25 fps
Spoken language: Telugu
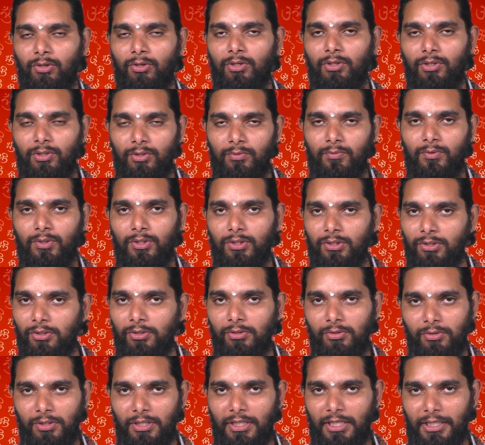రెండు
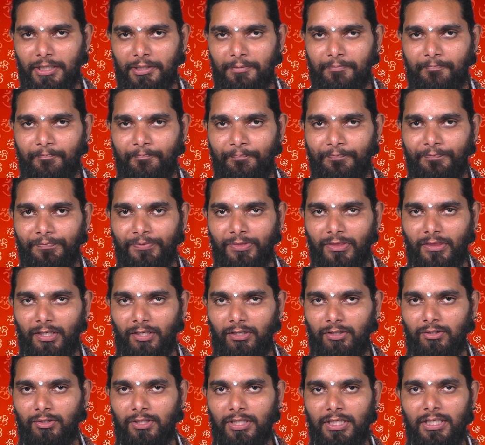ఒడ్డులు ఉంటాయి
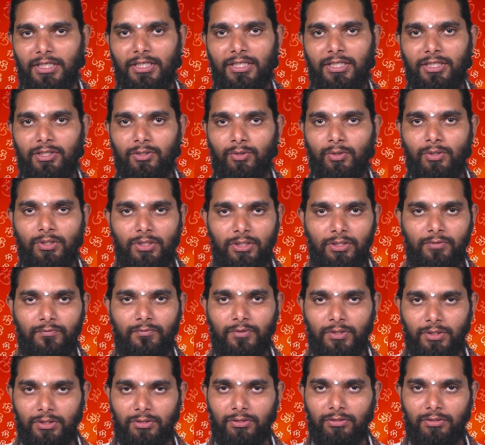ఓకేనా ఈ రెండు
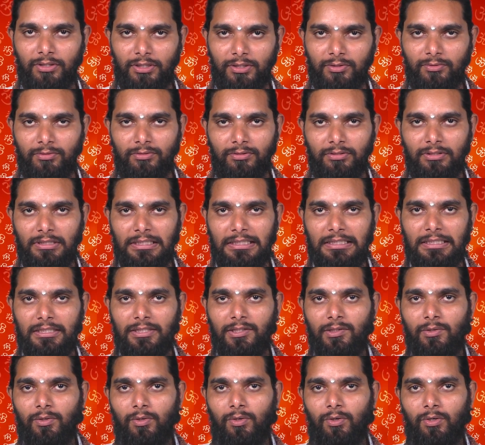ఒడ్డులను
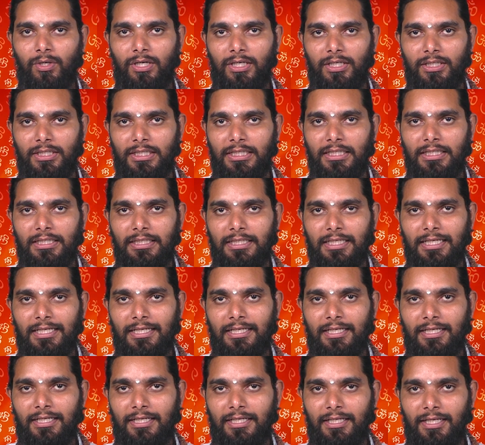ఒకటి
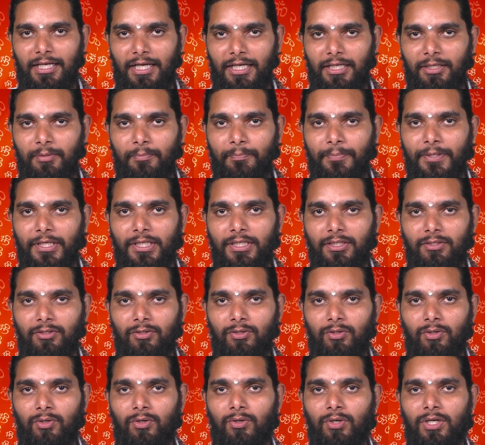కలిపే
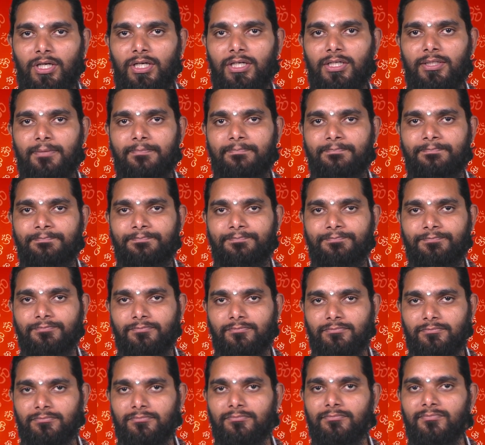ఒక
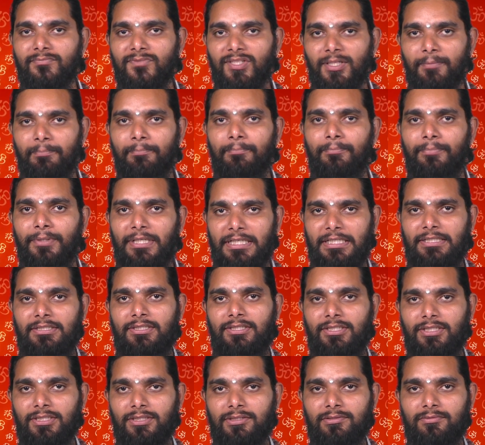
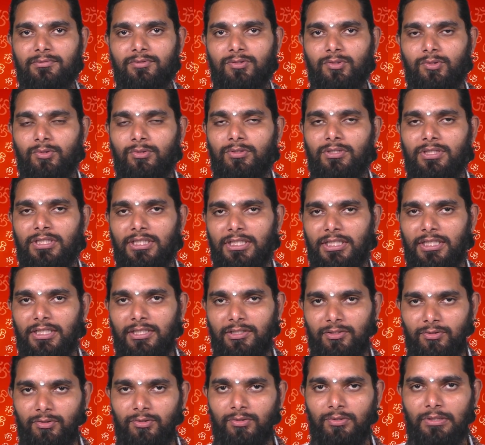బ్రిడ్జ్ ఉంది అని
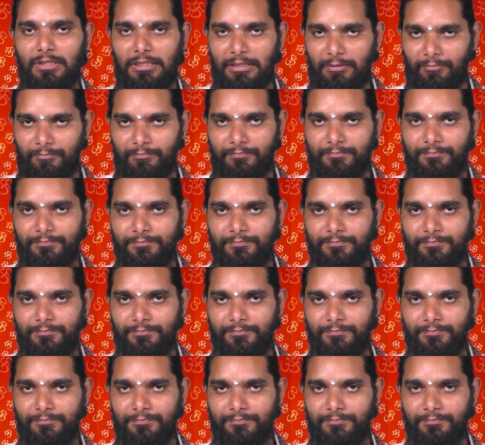అనుకుందాం